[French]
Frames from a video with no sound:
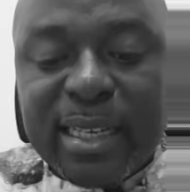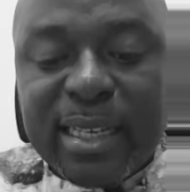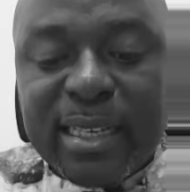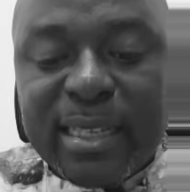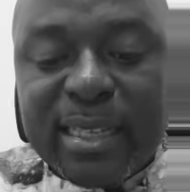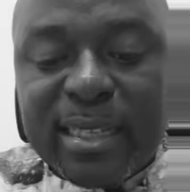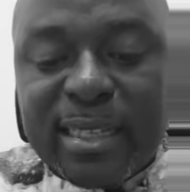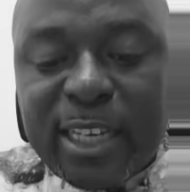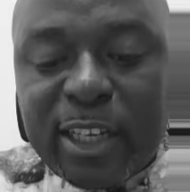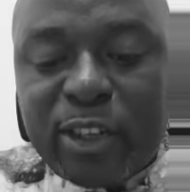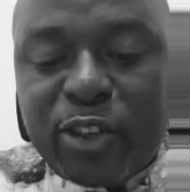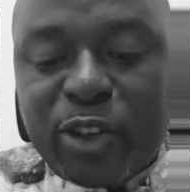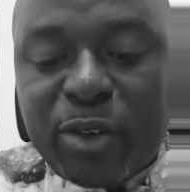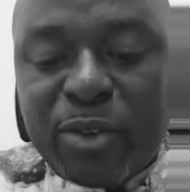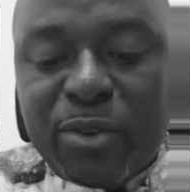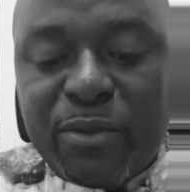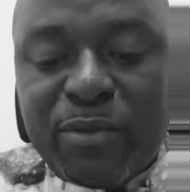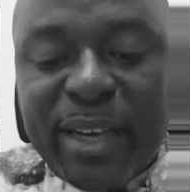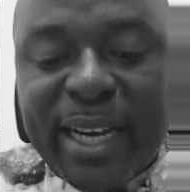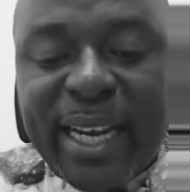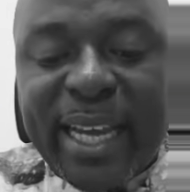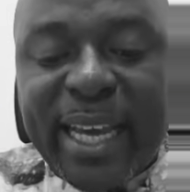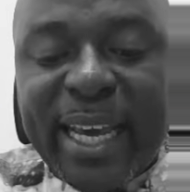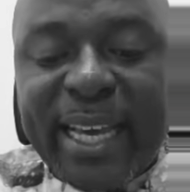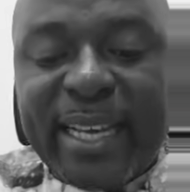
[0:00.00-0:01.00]
C'est un
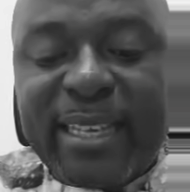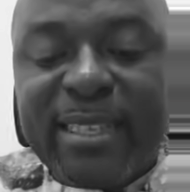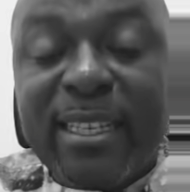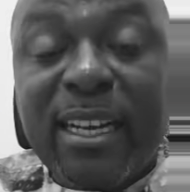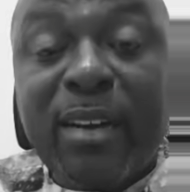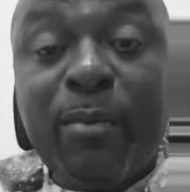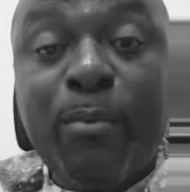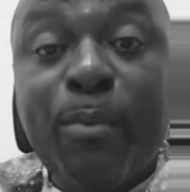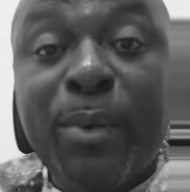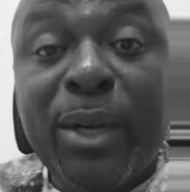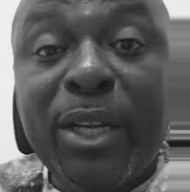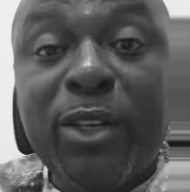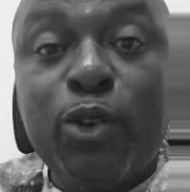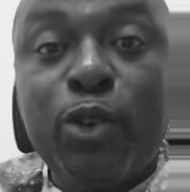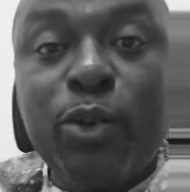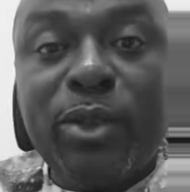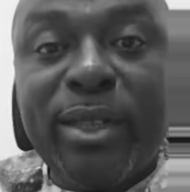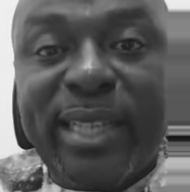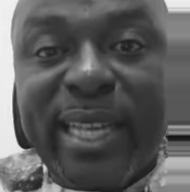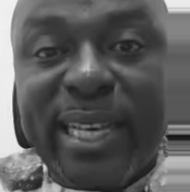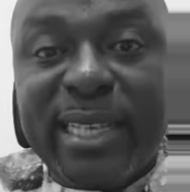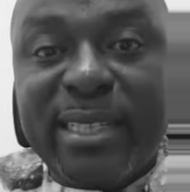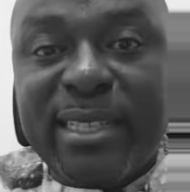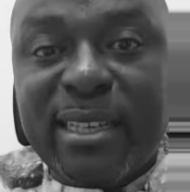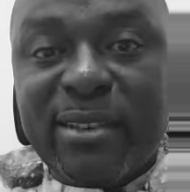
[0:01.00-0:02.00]
nouvel exemple de
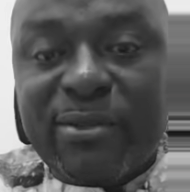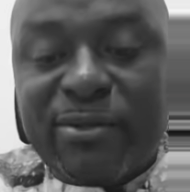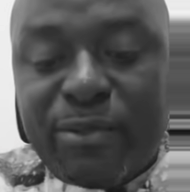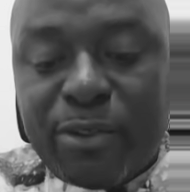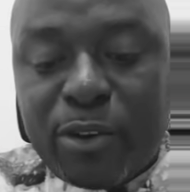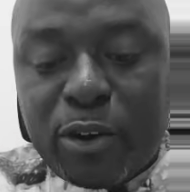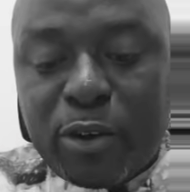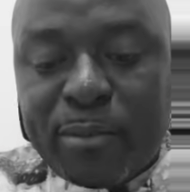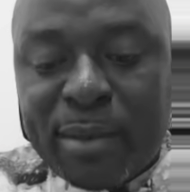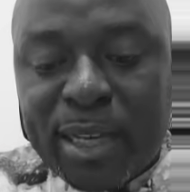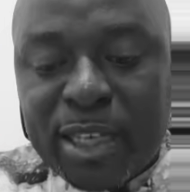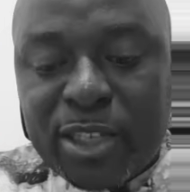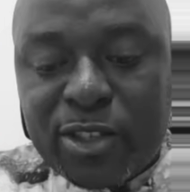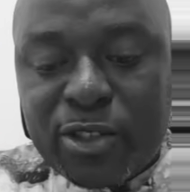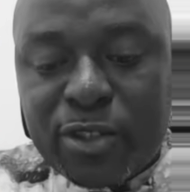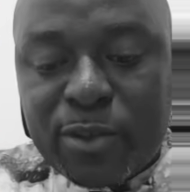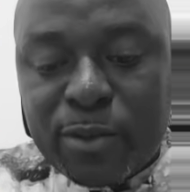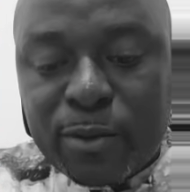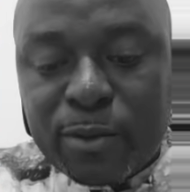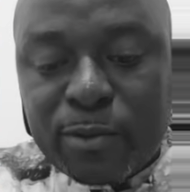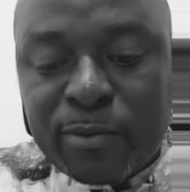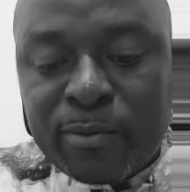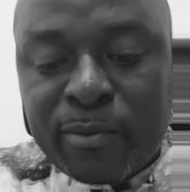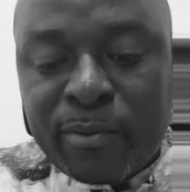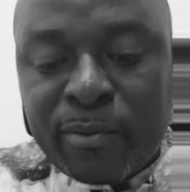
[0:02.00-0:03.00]

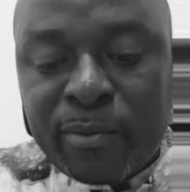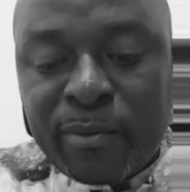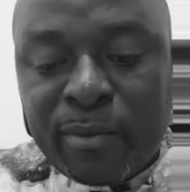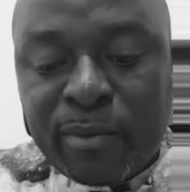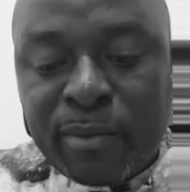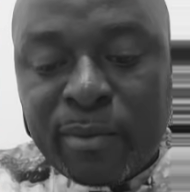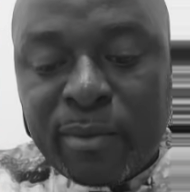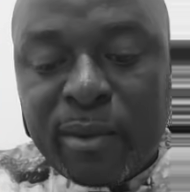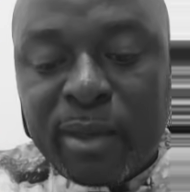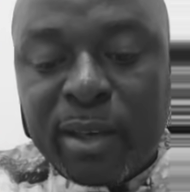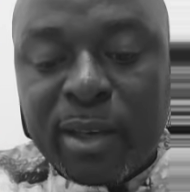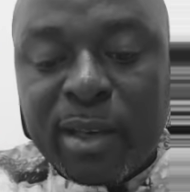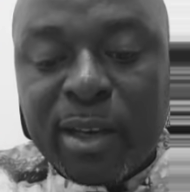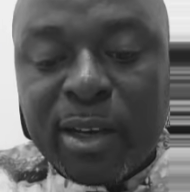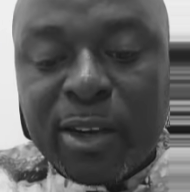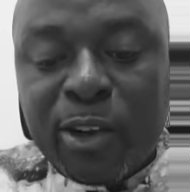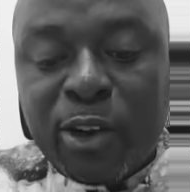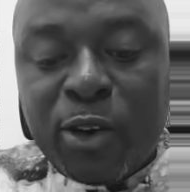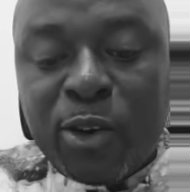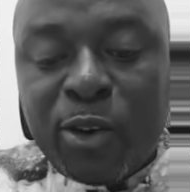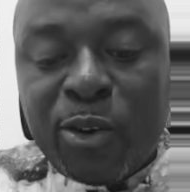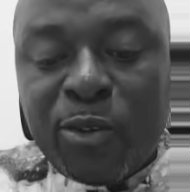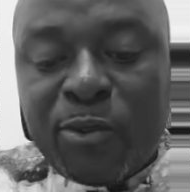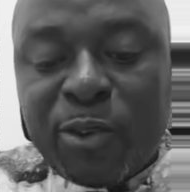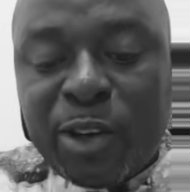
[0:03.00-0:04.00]
désinformation.
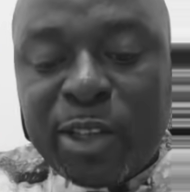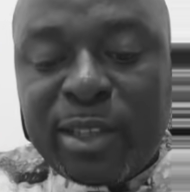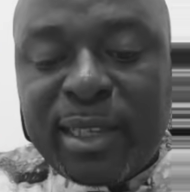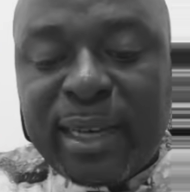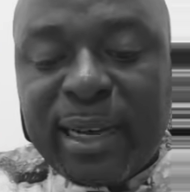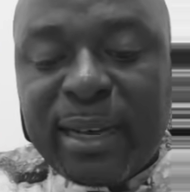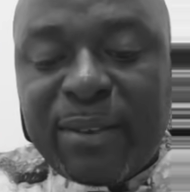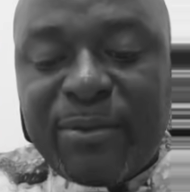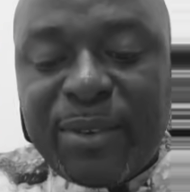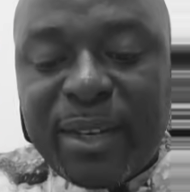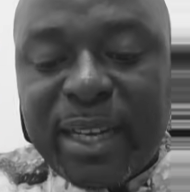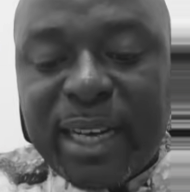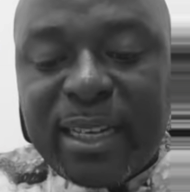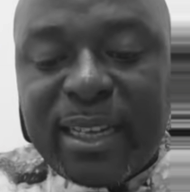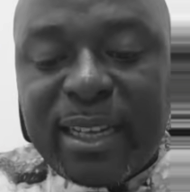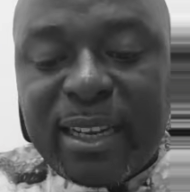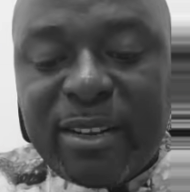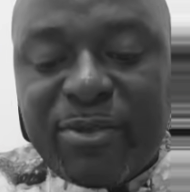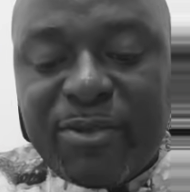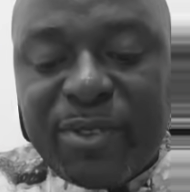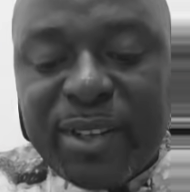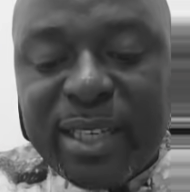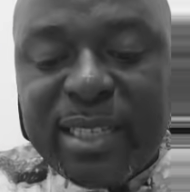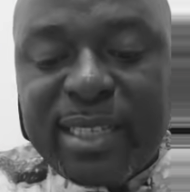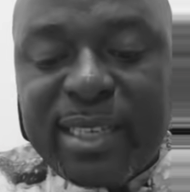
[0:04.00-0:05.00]
Le vote à
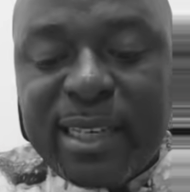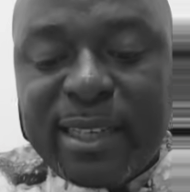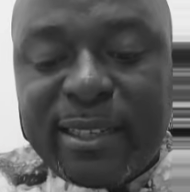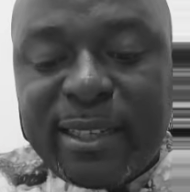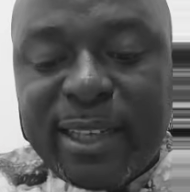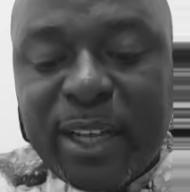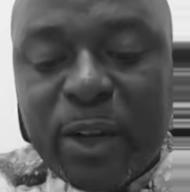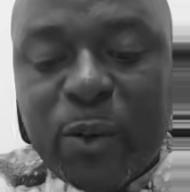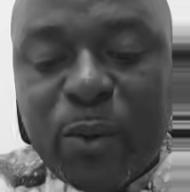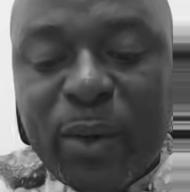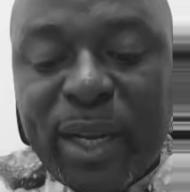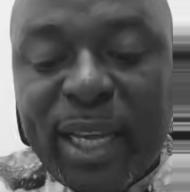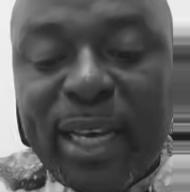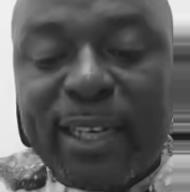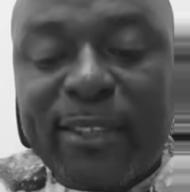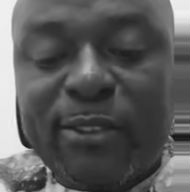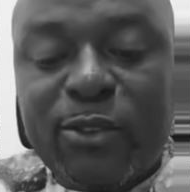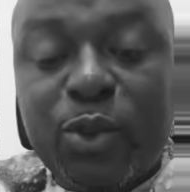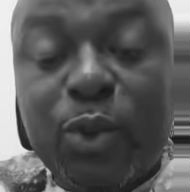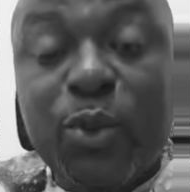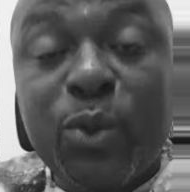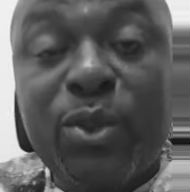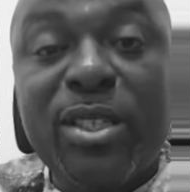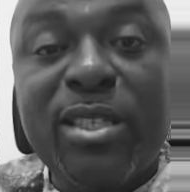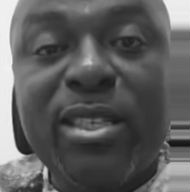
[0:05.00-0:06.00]
Philadelphie s'est déroulé en
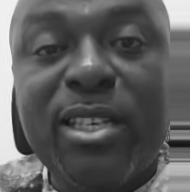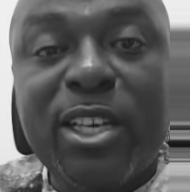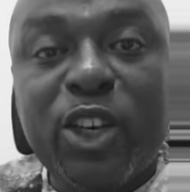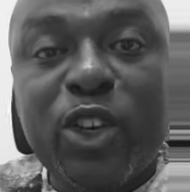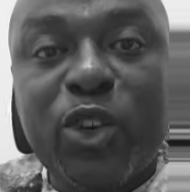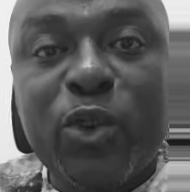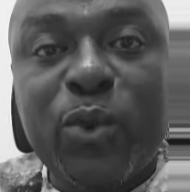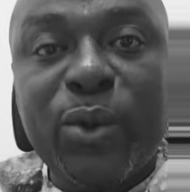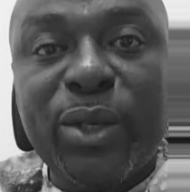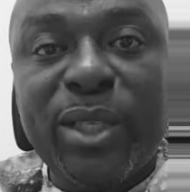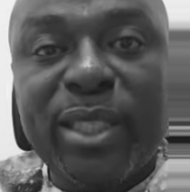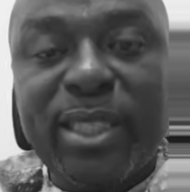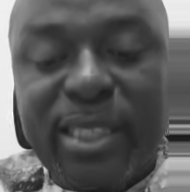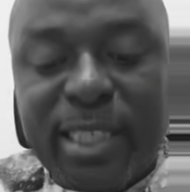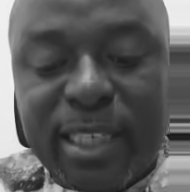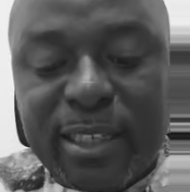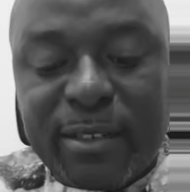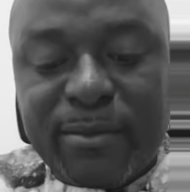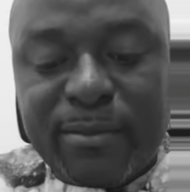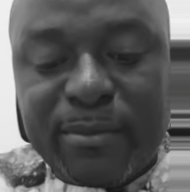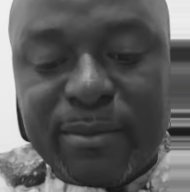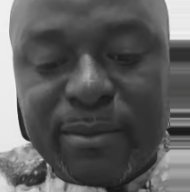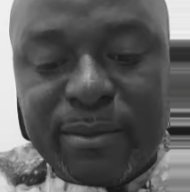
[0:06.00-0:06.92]
toute sécurité.